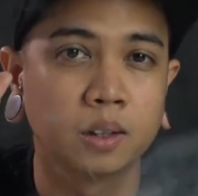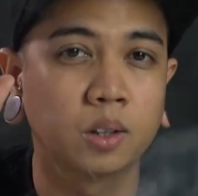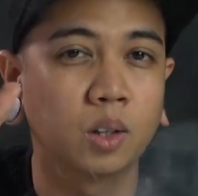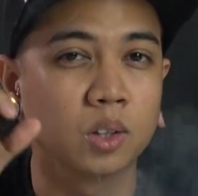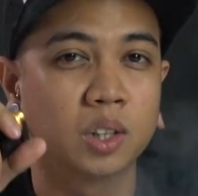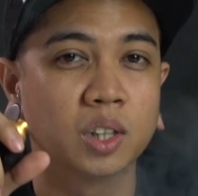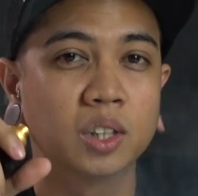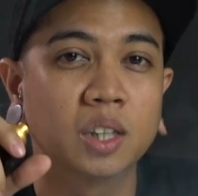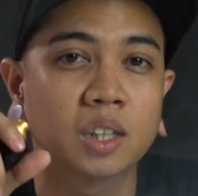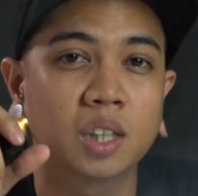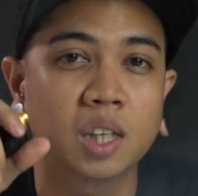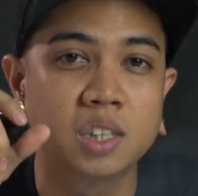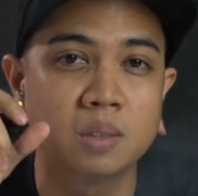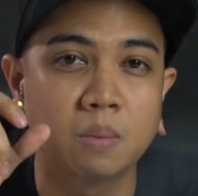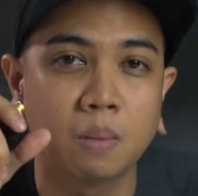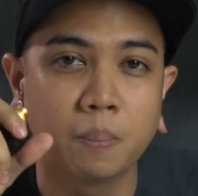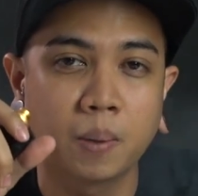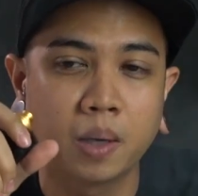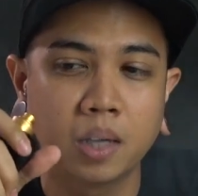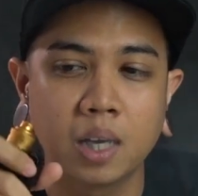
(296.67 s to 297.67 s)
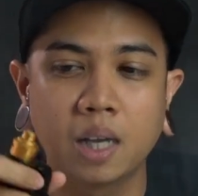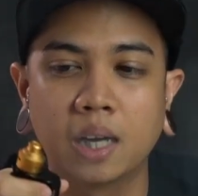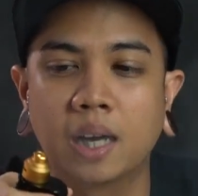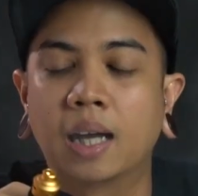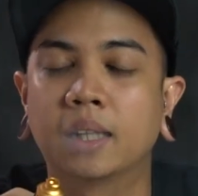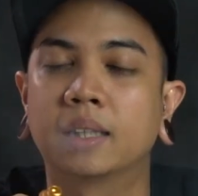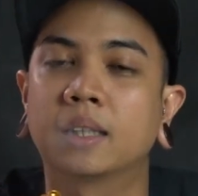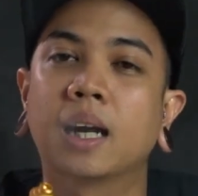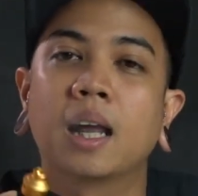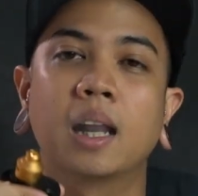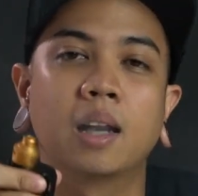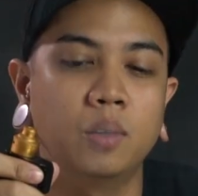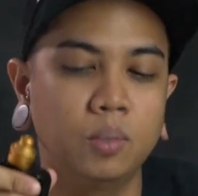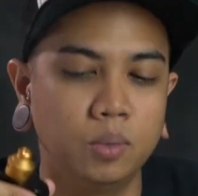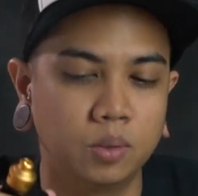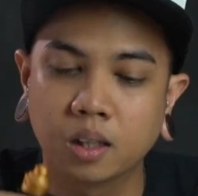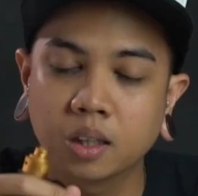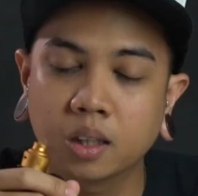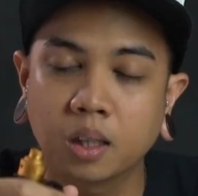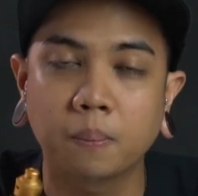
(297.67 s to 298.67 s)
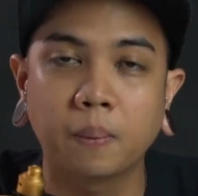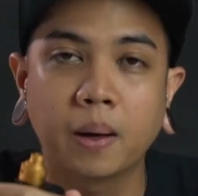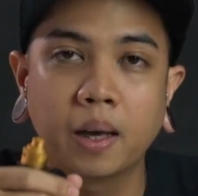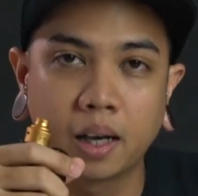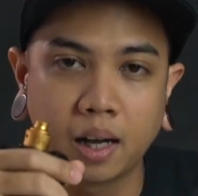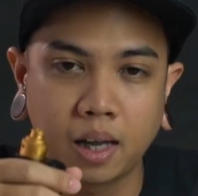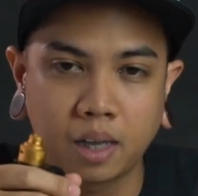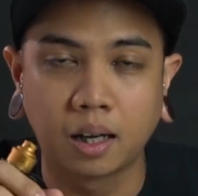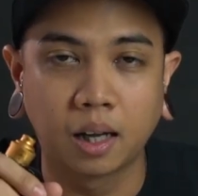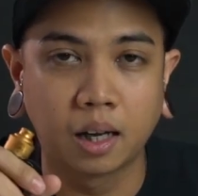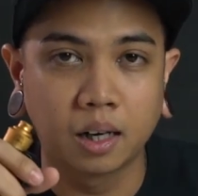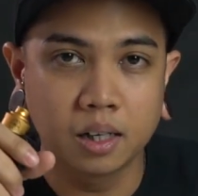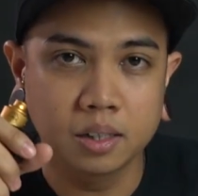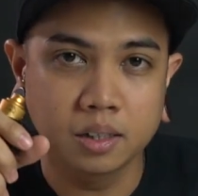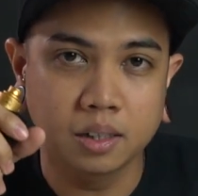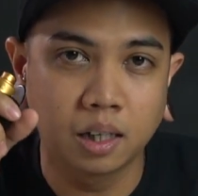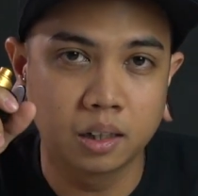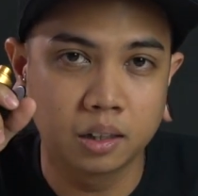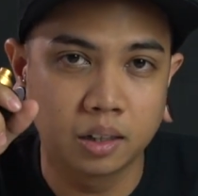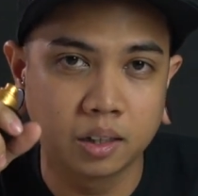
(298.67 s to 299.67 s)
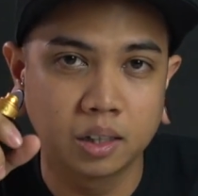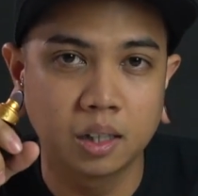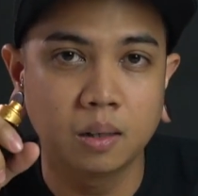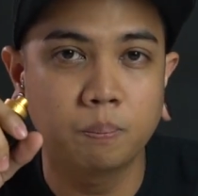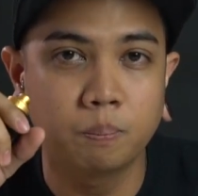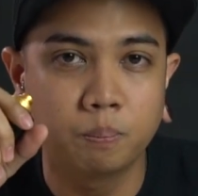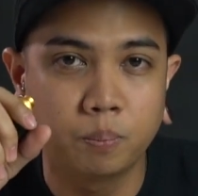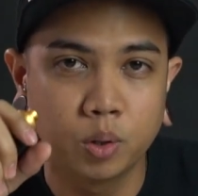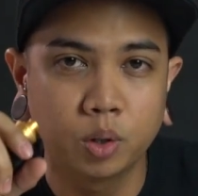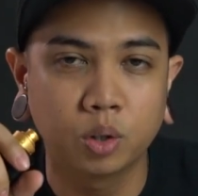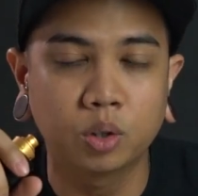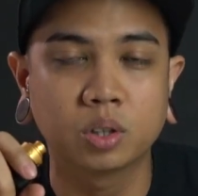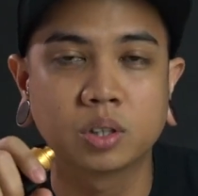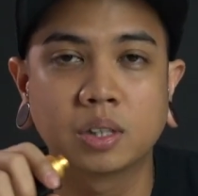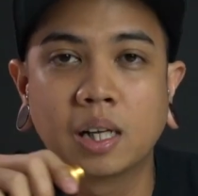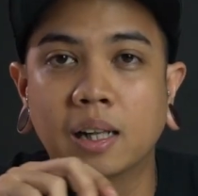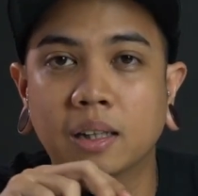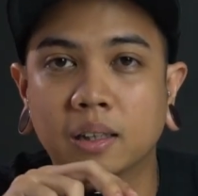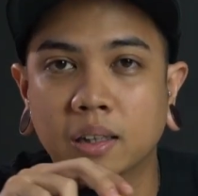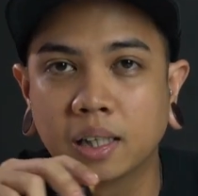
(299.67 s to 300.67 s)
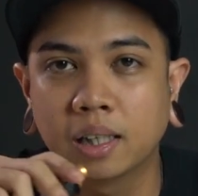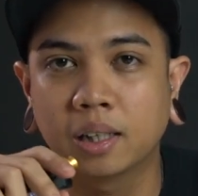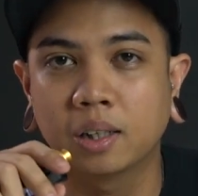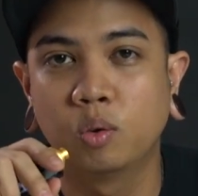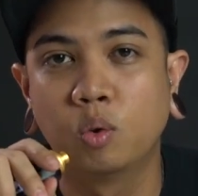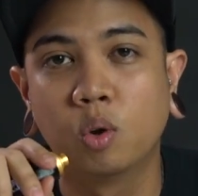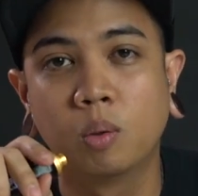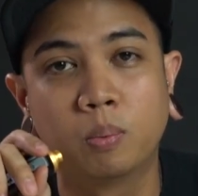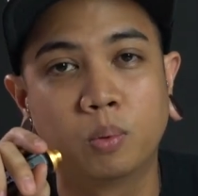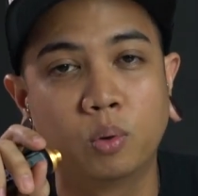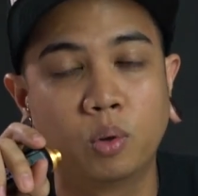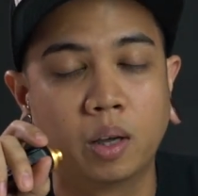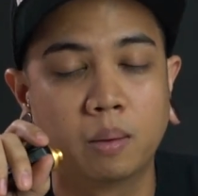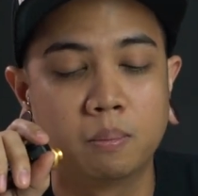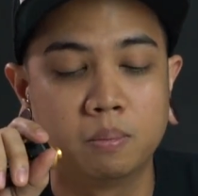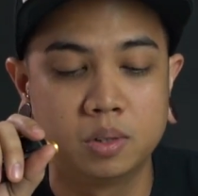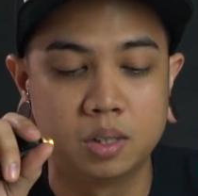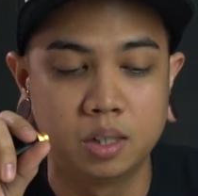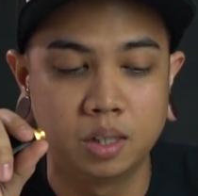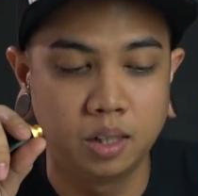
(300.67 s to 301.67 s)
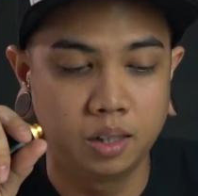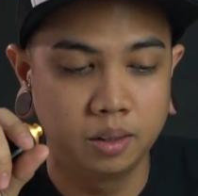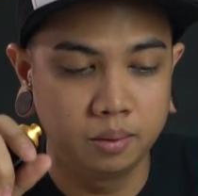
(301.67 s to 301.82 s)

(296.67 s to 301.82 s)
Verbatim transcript: Rotinya tajam apa enggak? Enggak terlalu, tetap enak karena saltiknya pure saltnik 20 mg.